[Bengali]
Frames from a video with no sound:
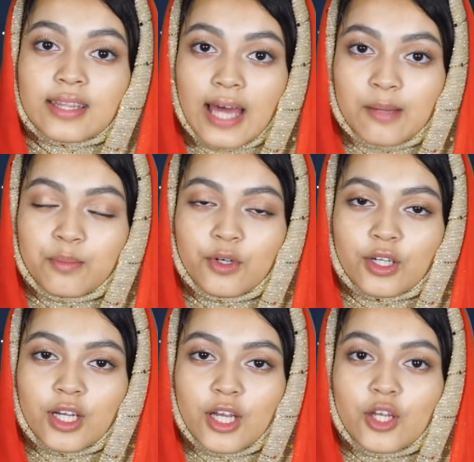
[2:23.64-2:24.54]
তারপর
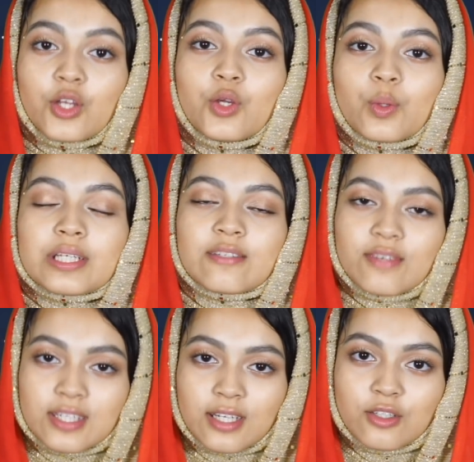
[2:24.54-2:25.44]
ইউএস
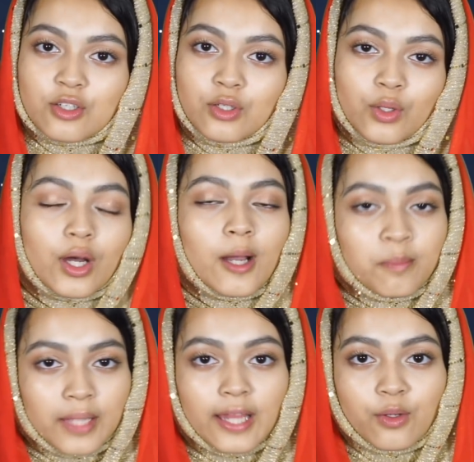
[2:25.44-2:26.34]
ভিসার জন্য
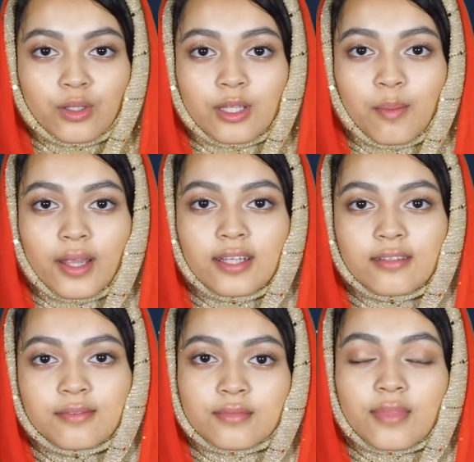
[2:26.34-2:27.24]
অ্যাপ্লাই করতে পারেন
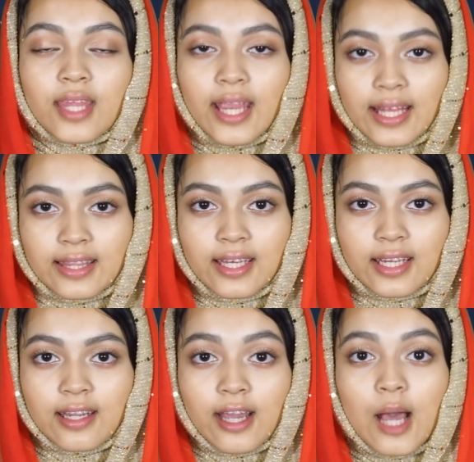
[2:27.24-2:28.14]
এতে
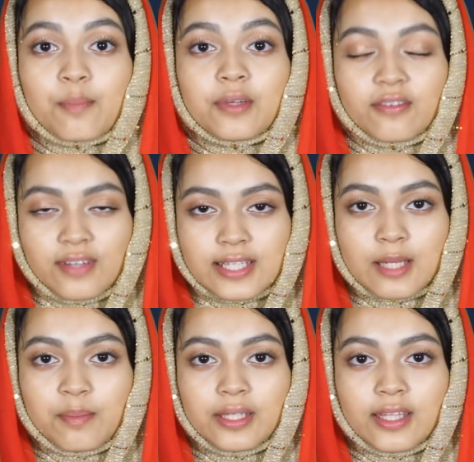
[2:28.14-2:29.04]
আপনার ভিসা
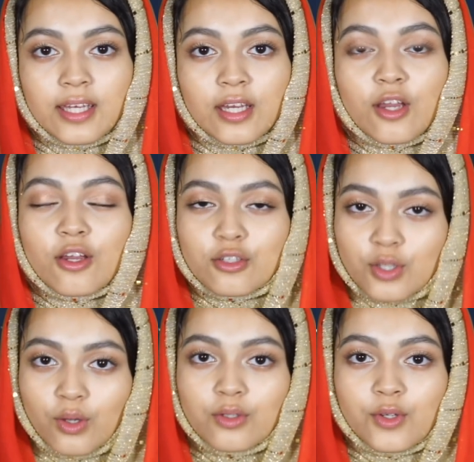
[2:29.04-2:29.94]
পেতে
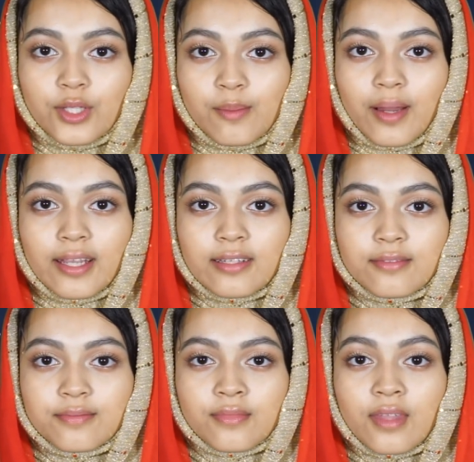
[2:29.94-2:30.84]
সহজ হতে পারে
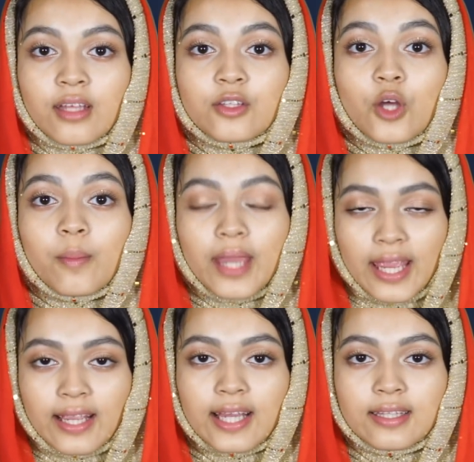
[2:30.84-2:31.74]
তবে
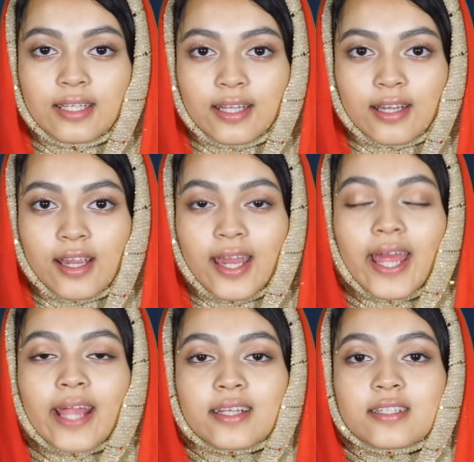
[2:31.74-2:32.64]
এক্ষেত্রে
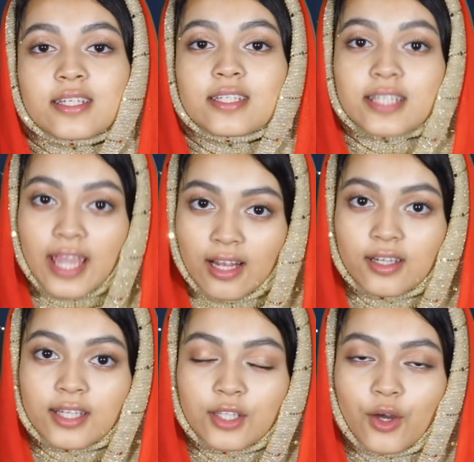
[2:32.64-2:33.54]
একটা জিনিস খেয়াল
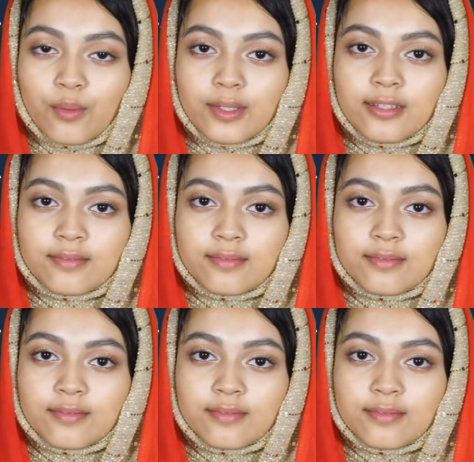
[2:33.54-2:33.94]
রাখতে হবে